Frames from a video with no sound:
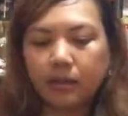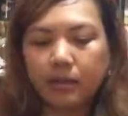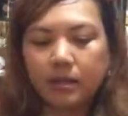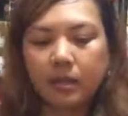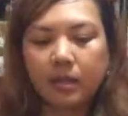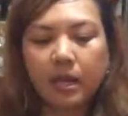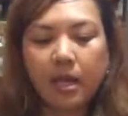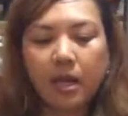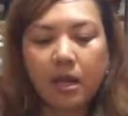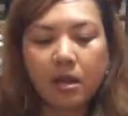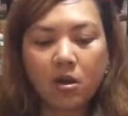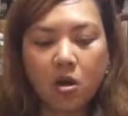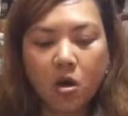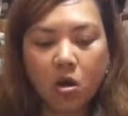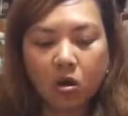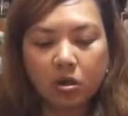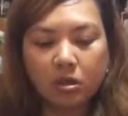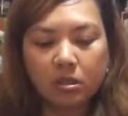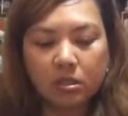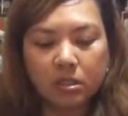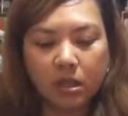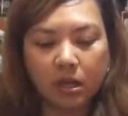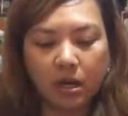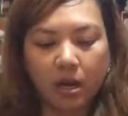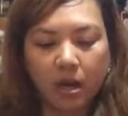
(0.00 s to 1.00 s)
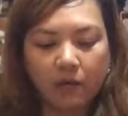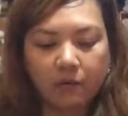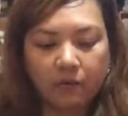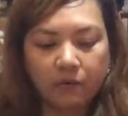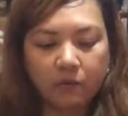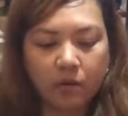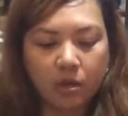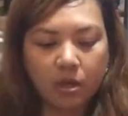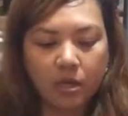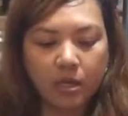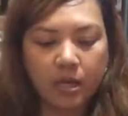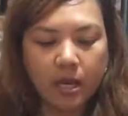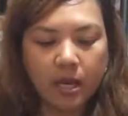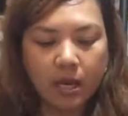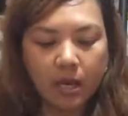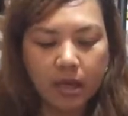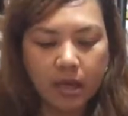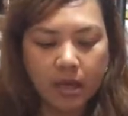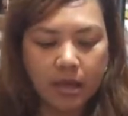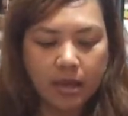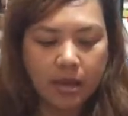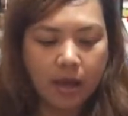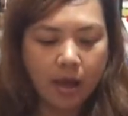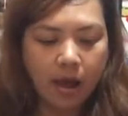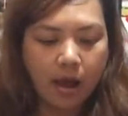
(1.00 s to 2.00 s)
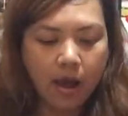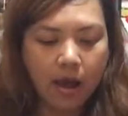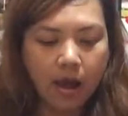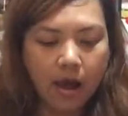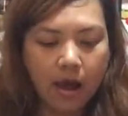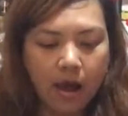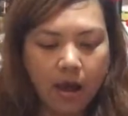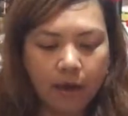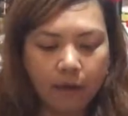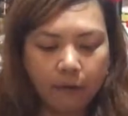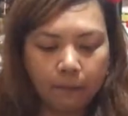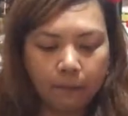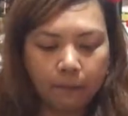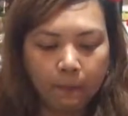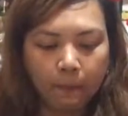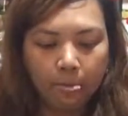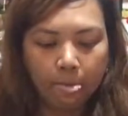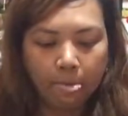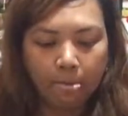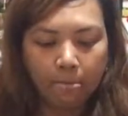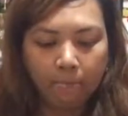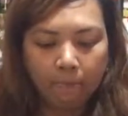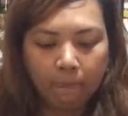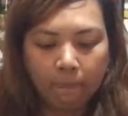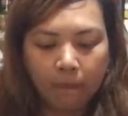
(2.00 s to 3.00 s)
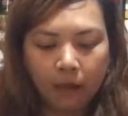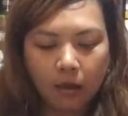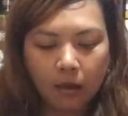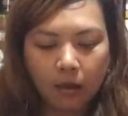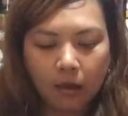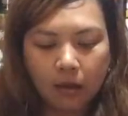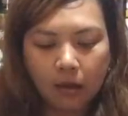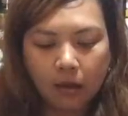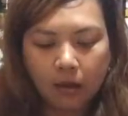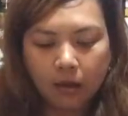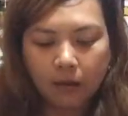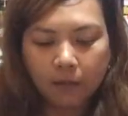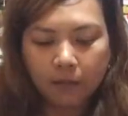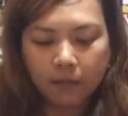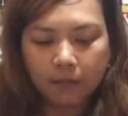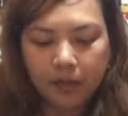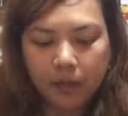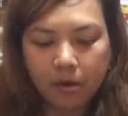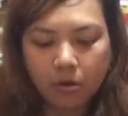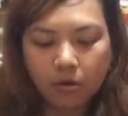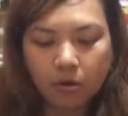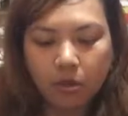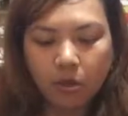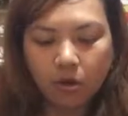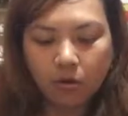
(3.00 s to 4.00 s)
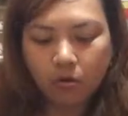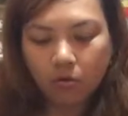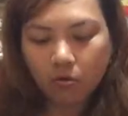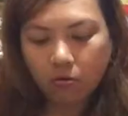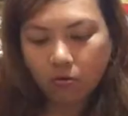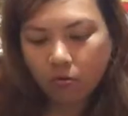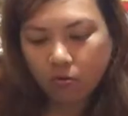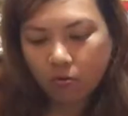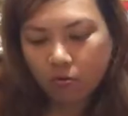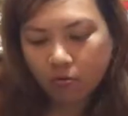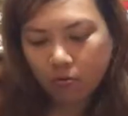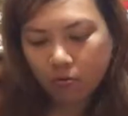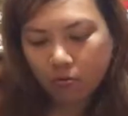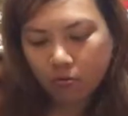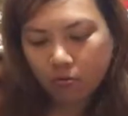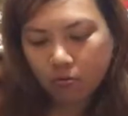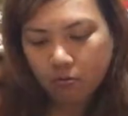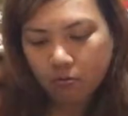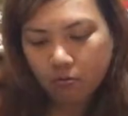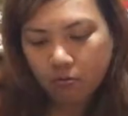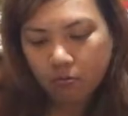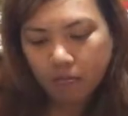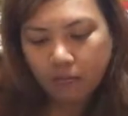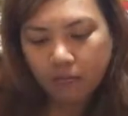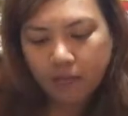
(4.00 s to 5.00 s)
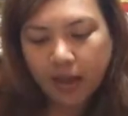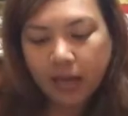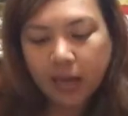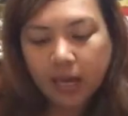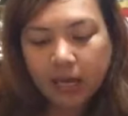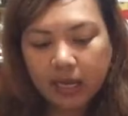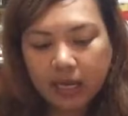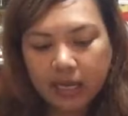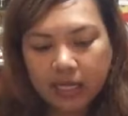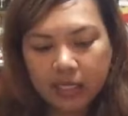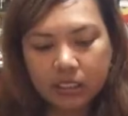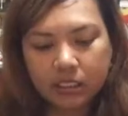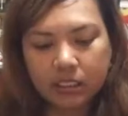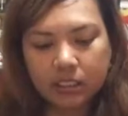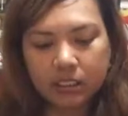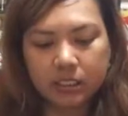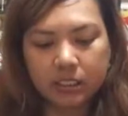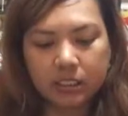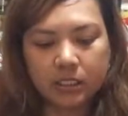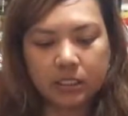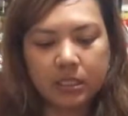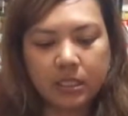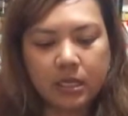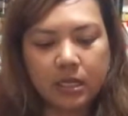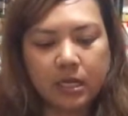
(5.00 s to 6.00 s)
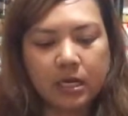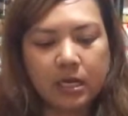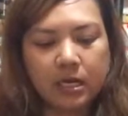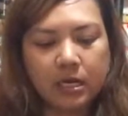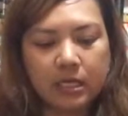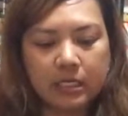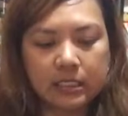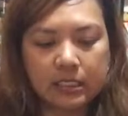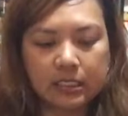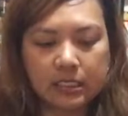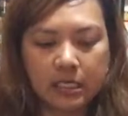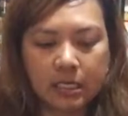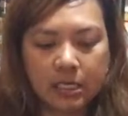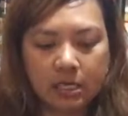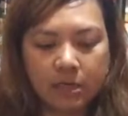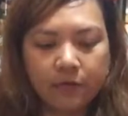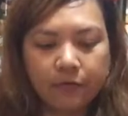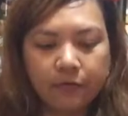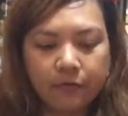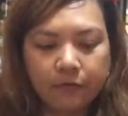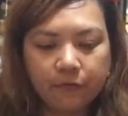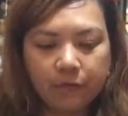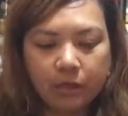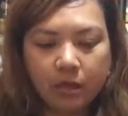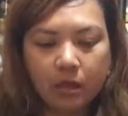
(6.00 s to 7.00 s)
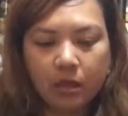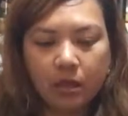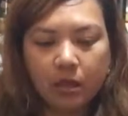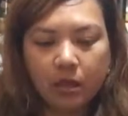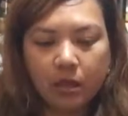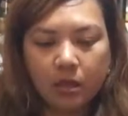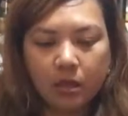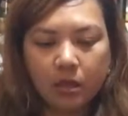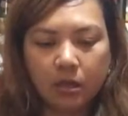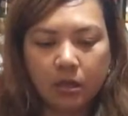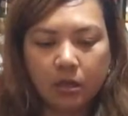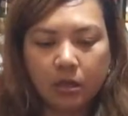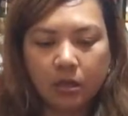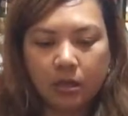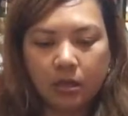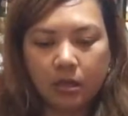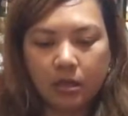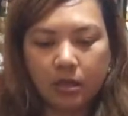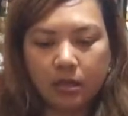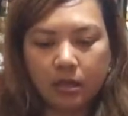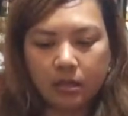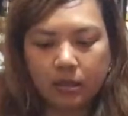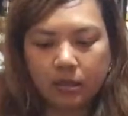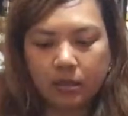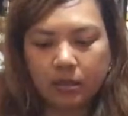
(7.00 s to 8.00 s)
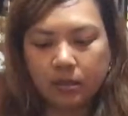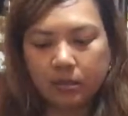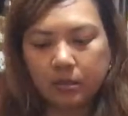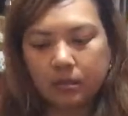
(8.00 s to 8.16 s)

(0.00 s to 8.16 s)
Nanalo ako sa raffle niya kaya um, meron akong package na na-receive. Ayan.